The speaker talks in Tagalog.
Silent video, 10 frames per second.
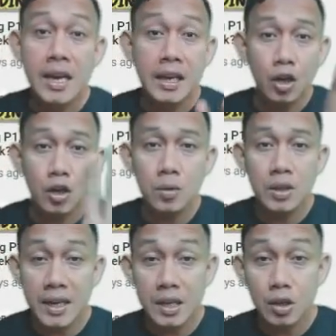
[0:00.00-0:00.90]
I-on mo
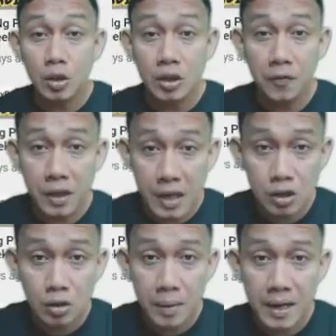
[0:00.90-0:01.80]
na rin yung
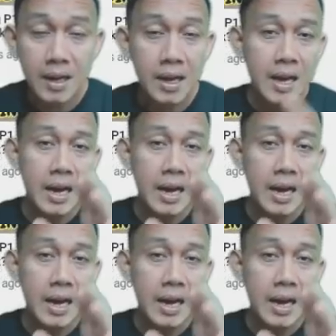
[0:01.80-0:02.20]
notification bell.